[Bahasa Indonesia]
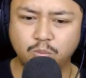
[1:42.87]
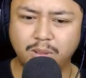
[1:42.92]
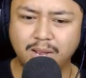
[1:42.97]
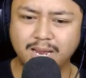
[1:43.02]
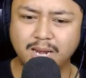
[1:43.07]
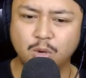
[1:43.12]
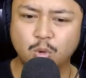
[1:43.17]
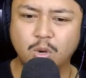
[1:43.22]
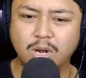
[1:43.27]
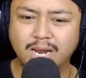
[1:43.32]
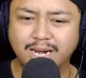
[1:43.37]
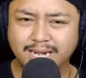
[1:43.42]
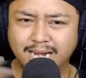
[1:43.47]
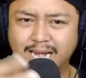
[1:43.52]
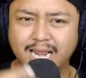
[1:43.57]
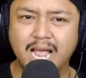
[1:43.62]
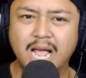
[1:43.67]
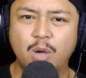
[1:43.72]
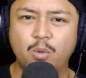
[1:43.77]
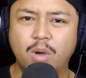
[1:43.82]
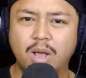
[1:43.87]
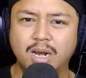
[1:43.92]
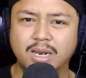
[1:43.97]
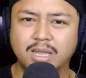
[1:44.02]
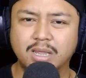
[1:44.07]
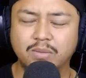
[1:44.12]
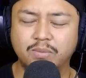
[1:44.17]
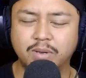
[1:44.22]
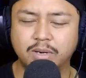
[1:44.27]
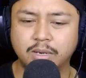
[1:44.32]
bakal ulang dari awal
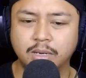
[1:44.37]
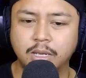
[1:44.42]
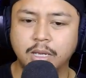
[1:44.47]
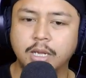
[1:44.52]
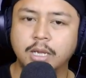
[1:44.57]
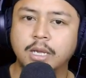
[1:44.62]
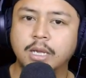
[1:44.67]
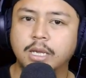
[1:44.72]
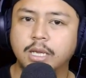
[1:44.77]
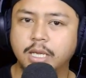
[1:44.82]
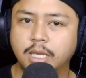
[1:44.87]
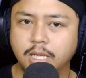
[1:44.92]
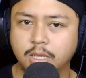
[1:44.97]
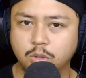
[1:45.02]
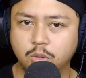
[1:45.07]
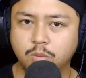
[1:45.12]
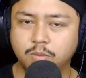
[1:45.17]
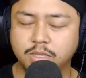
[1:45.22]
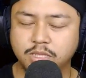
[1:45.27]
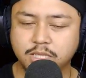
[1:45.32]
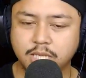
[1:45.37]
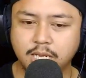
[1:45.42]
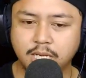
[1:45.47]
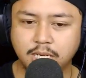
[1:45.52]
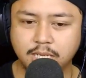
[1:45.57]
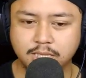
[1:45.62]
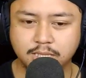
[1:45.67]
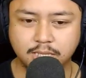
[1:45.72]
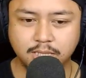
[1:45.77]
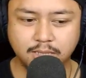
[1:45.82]
teman-teman itu
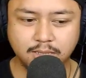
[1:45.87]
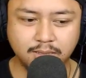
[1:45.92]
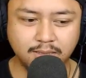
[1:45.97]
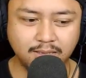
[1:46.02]
bencana sih